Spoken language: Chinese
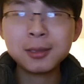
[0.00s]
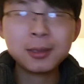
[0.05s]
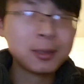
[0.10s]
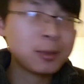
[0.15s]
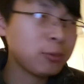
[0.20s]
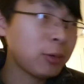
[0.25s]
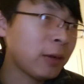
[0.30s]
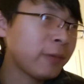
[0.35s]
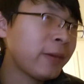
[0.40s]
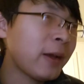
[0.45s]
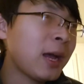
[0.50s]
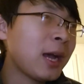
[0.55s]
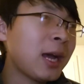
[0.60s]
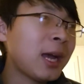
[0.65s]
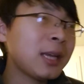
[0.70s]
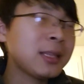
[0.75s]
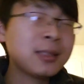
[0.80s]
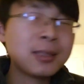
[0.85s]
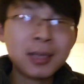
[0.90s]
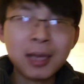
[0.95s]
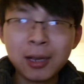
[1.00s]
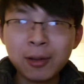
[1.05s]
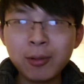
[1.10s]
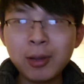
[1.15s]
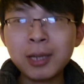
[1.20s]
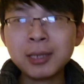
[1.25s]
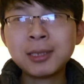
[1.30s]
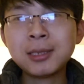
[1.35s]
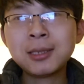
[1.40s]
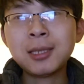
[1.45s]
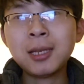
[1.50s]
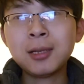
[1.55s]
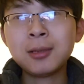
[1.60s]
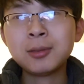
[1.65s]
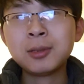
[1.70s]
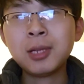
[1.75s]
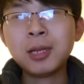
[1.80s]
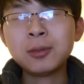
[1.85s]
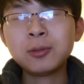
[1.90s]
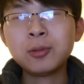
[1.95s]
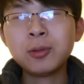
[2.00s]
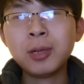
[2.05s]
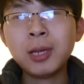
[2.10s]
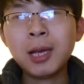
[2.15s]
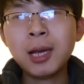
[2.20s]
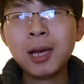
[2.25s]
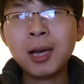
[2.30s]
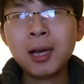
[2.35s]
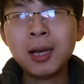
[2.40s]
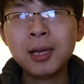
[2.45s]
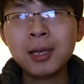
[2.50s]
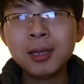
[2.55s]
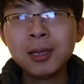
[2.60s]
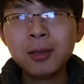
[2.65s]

吃完饭孩子赶快上上学啊。